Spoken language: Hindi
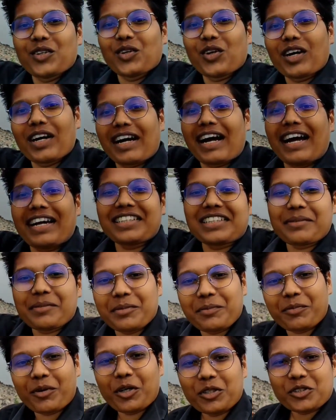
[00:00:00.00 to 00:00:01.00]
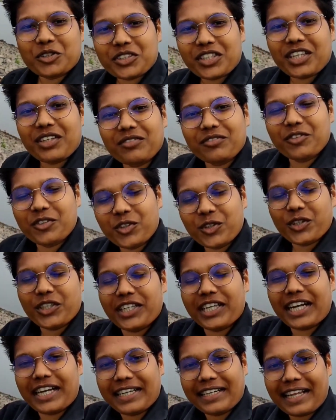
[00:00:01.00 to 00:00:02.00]
तो गाइस अभी पहुंच चुके
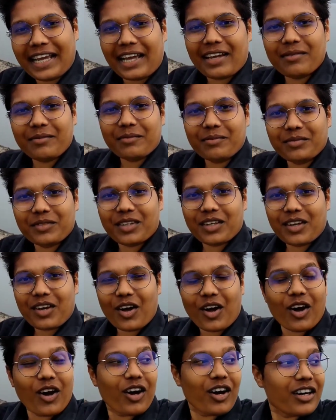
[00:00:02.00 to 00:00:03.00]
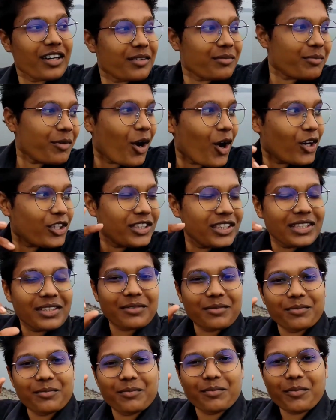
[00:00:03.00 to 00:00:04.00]
फुटोरिया डैम और बहुत
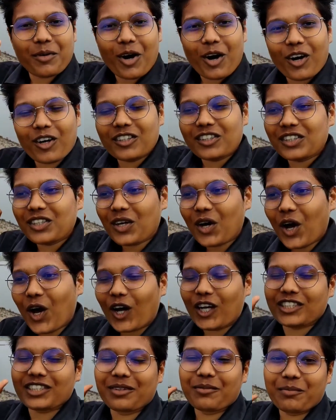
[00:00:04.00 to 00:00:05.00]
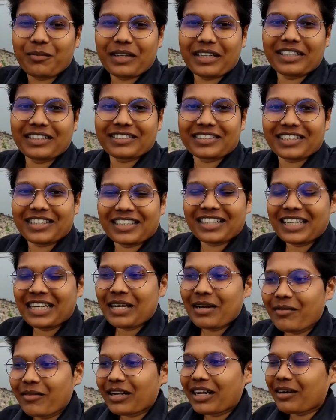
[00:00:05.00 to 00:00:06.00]
ही बहुत ही आसम प्लेस है
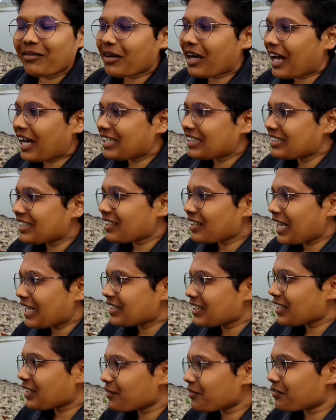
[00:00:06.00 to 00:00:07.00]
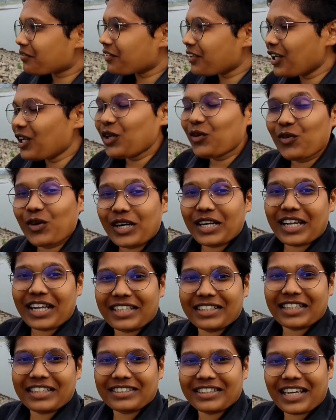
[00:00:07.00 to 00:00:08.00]
मतलब आज इधर ऐसा फील हुआ
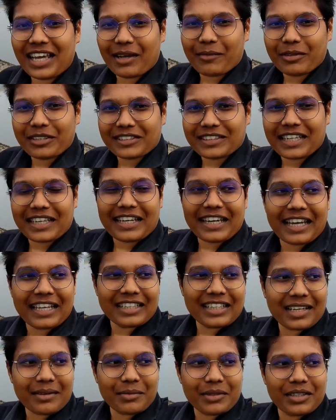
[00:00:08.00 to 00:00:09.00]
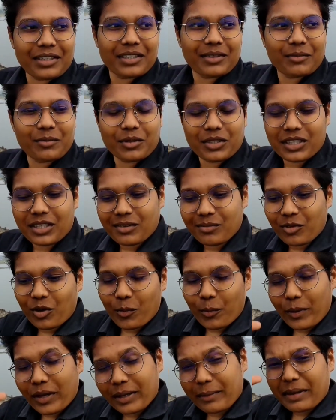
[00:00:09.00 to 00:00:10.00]
ना जैसे एम गया था अभी
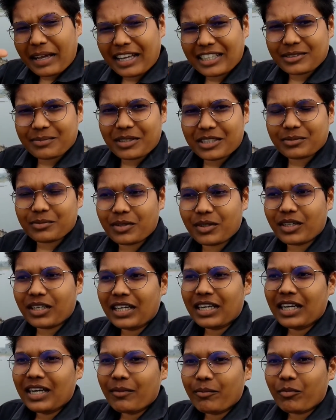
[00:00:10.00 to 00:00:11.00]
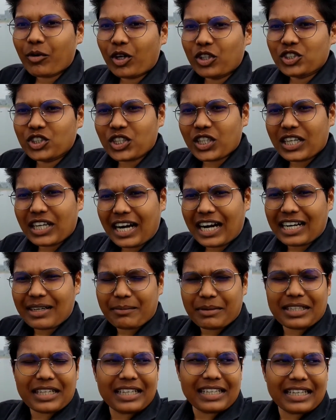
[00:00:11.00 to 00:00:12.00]
बॉम्बे के आसपास में पंचोक
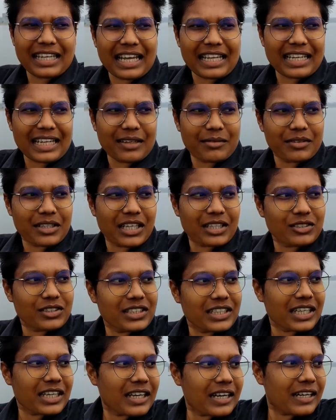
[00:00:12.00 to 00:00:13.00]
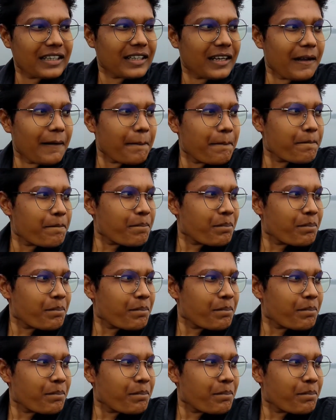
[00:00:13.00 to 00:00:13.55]
घाट पता नहीं क्या नाम था उस जगह का था